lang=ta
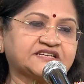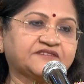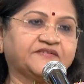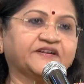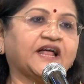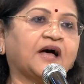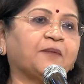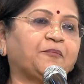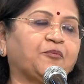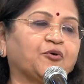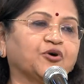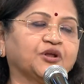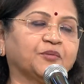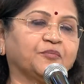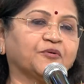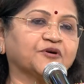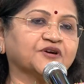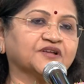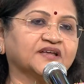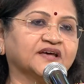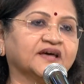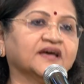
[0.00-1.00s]
ட்ரிவனாக போன
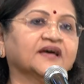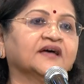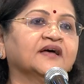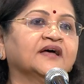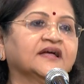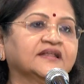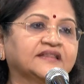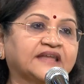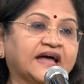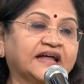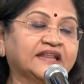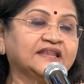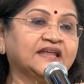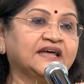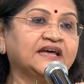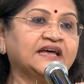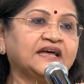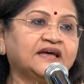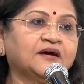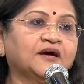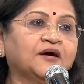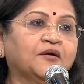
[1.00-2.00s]
பொழுது தன்னை
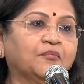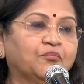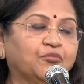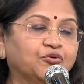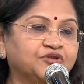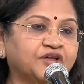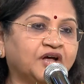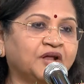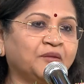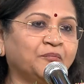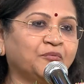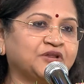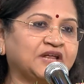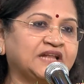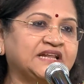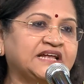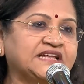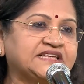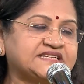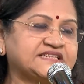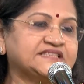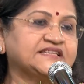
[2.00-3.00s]
முதல்
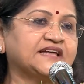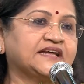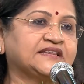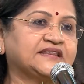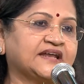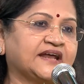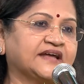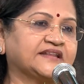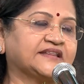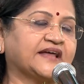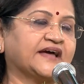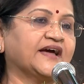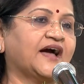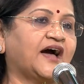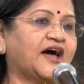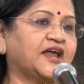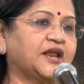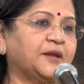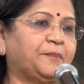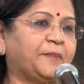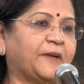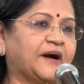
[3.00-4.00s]
முதலில் சின்னத்திரை
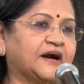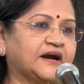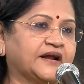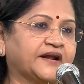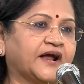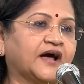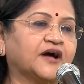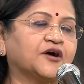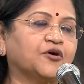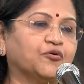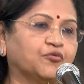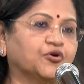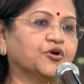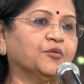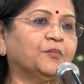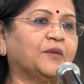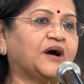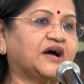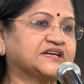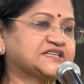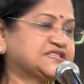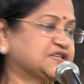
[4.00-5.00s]
தயாரிப்பாளராக
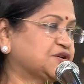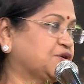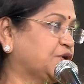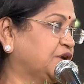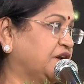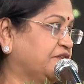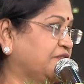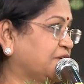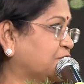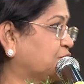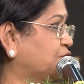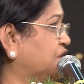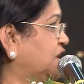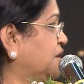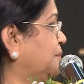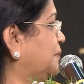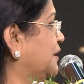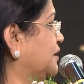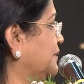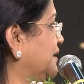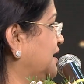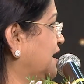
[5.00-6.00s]
உருமாற்றி கொண்டவர் குட்டி
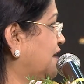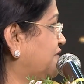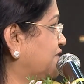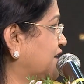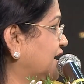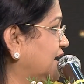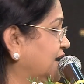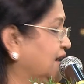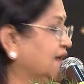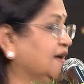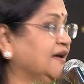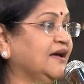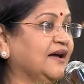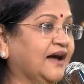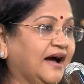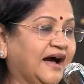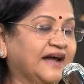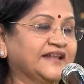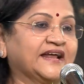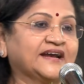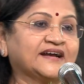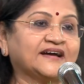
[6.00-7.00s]
பத்மினி அவர்கள்
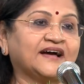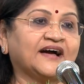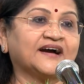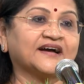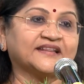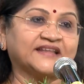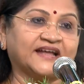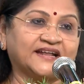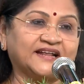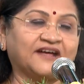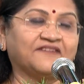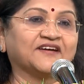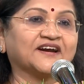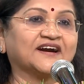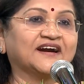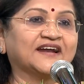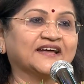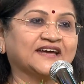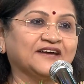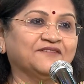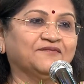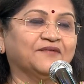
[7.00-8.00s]
அதற்காகத்தான்
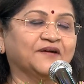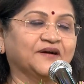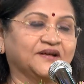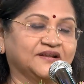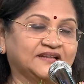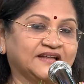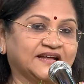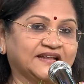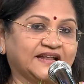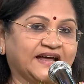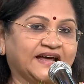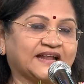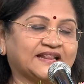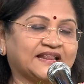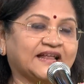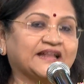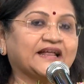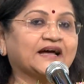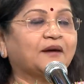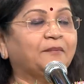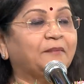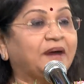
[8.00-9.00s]
அவர்களுக்கு இவ இந்த நேரத்தை
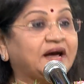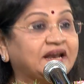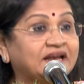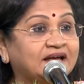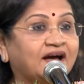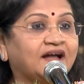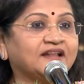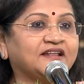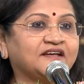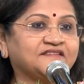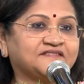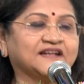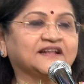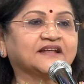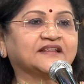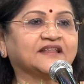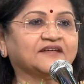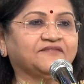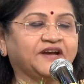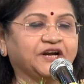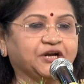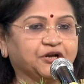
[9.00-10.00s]
நாங்கள் மரியாதை
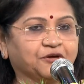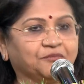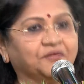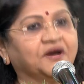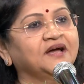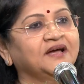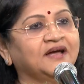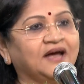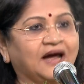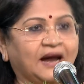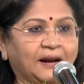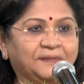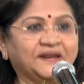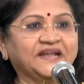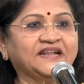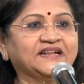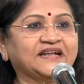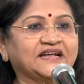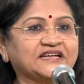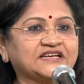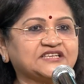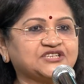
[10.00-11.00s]
செலுத்த வேண்டும்
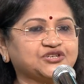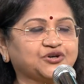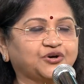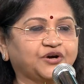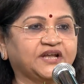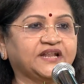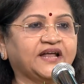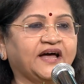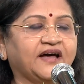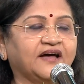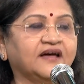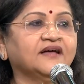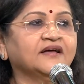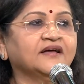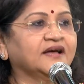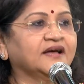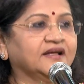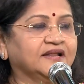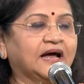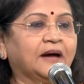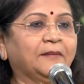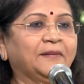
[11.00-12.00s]
அப்படின்னு நினச்சோம் ஏன்னா
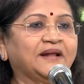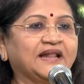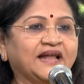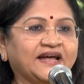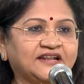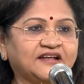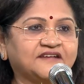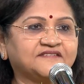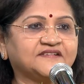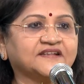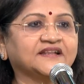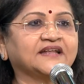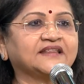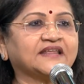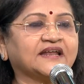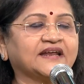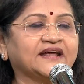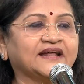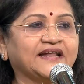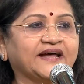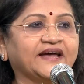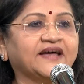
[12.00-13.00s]
நாமெல்லாம் இன்னைக்கு
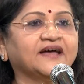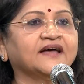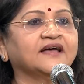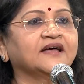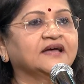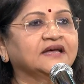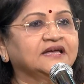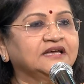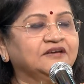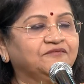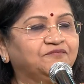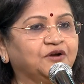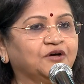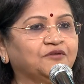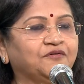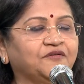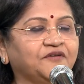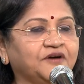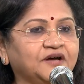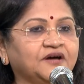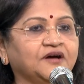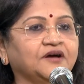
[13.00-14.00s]
சின்னத்திரையில்
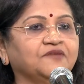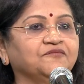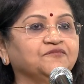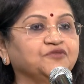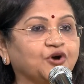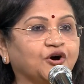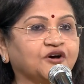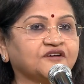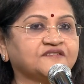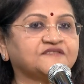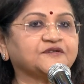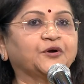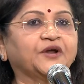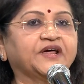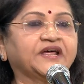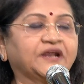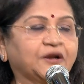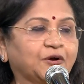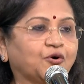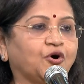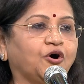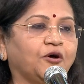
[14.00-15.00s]
இவ்வளவு வியூவர்ஸோடு
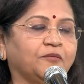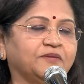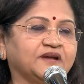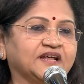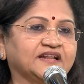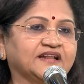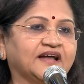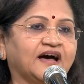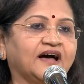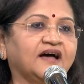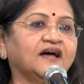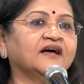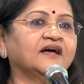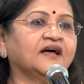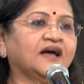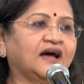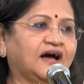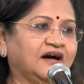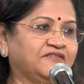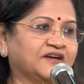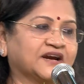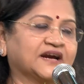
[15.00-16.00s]
இருக்கோம் அப்படின்னா
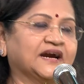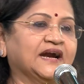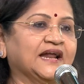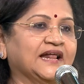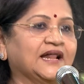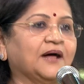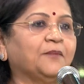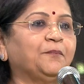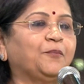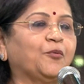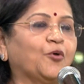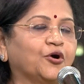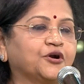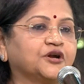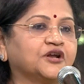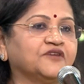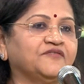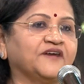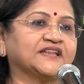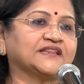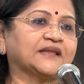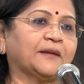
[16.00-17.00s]
அவர்கள் எல்லாம் போட்டு
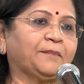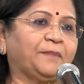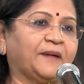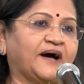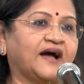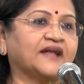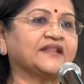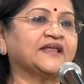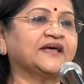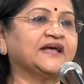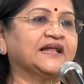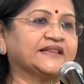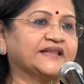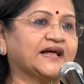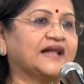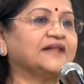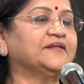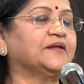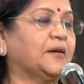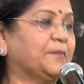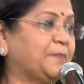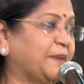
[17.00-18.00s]
வைத்த பாதையில்
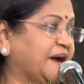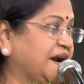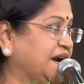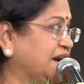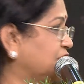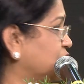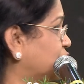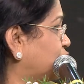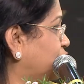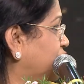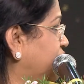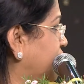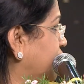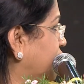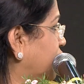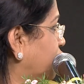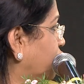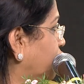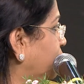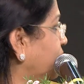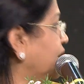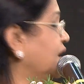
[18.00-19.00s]
தான் நாம் பயணித்து
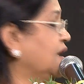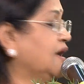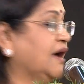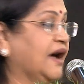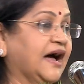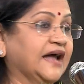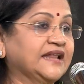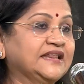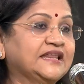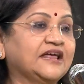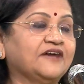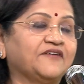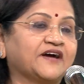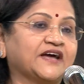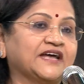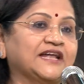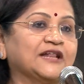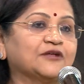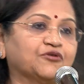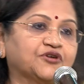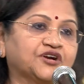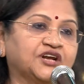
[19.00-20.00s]
கொண்டிருக்கிறோம் அந்த
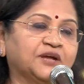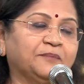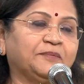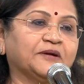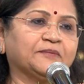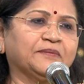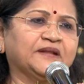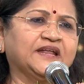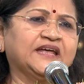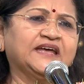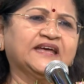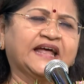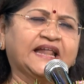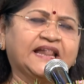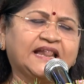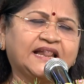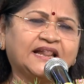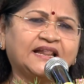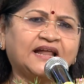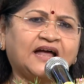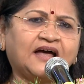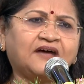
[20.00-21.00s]
வகையில் குட்டி பத்மினி
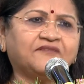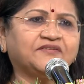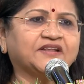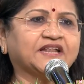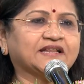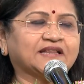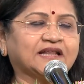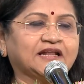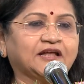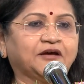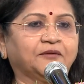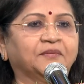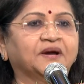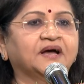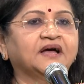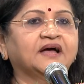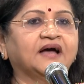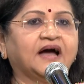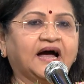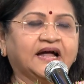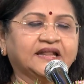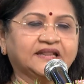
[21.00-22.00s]
எல்லா விதத்துலேயும்
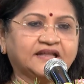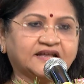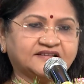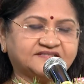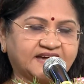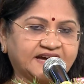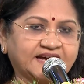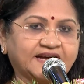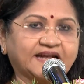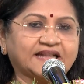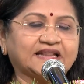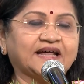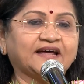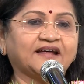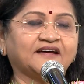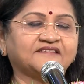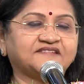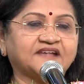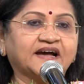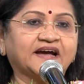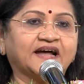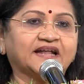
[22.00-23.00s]
அந்த
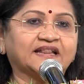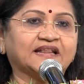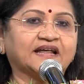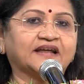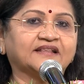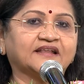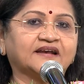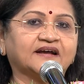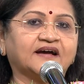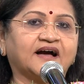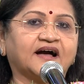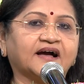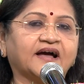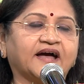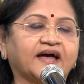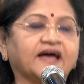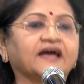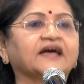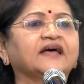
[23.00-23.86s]
சங்கத்தில் சங்கத்தில் இருந்திருக்காங்க